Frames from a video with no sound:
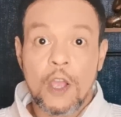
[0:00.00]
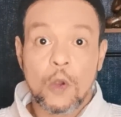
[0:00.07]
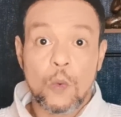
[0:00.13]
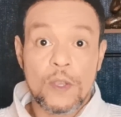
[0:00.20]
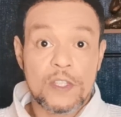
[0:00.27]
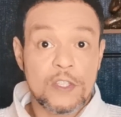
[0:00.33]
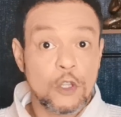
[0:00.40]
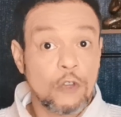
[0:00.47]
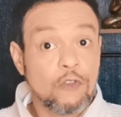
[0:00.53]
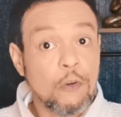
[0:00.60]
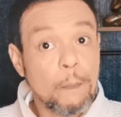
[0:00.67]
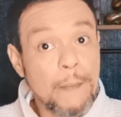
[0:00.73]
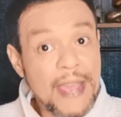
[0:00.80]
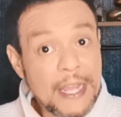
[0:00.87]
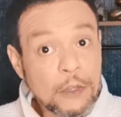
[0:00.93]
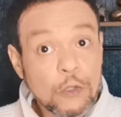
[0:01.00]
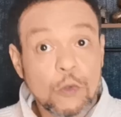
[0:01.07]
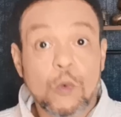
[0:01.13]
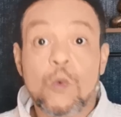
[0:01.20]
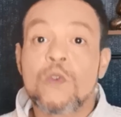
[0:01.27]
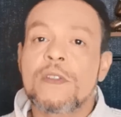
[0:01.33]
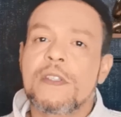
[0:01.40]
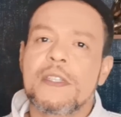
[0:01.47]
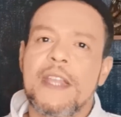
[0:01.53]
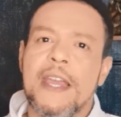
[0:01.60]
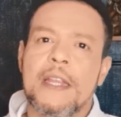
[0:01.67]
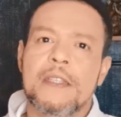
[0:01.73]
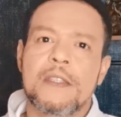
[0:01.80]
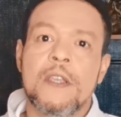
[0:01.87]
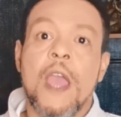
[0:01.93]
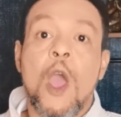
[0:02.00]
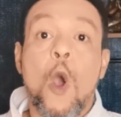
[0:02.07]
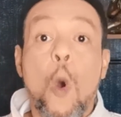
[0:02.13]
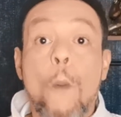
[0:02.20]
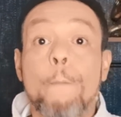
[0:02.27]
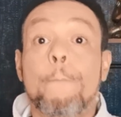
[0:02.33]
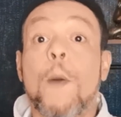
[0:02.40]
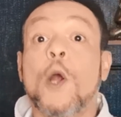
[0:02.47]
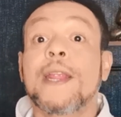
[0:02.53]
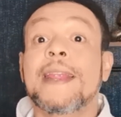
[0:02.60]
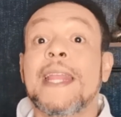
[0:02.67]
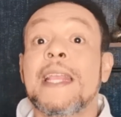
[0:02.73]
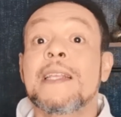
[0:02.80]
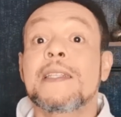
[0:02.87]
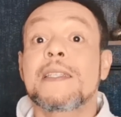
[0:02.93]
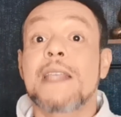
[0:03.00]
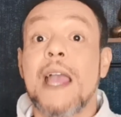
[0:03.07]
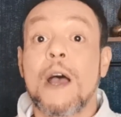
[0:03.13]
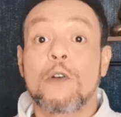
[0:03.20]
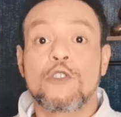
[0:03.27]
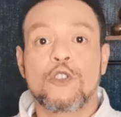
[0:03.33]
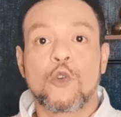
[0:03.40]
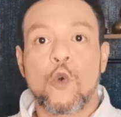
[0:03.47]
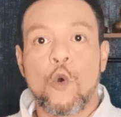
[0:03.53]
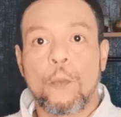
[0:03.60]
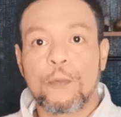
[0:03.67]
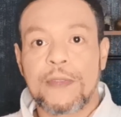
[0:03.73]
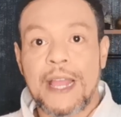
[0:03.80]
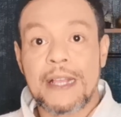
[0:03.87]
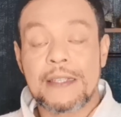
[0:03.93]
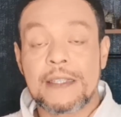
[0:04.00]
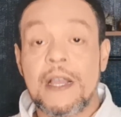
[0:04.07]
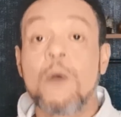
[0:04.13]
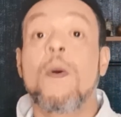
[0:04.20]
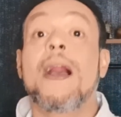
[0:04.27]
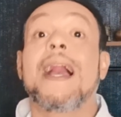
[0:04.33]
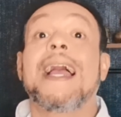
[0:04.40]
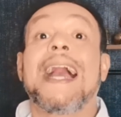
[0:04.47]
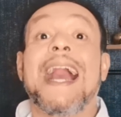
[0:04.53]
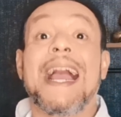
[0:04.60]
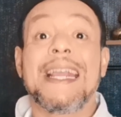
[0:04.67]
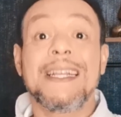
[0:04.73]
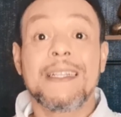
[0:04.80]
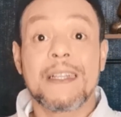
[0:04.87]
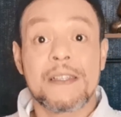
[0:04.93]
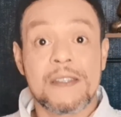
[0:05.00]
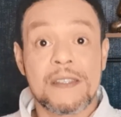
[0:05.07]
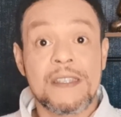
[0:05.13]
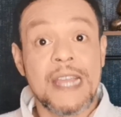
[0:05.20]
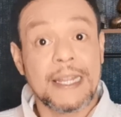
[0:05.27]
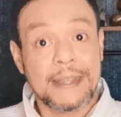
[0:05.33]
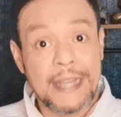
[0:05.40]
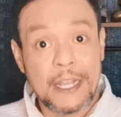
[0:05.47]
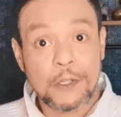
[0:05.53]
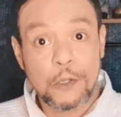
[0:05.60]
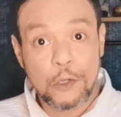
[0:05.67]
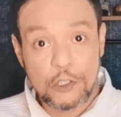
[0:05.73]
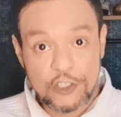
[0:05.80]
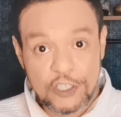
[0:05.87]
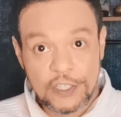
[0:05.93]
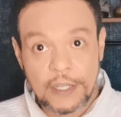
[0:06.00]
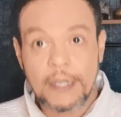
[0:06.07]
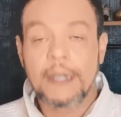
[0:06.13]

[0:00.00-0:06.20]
Com esse novo método, considera-se o potencial de computação, ainda assim a tecnologia.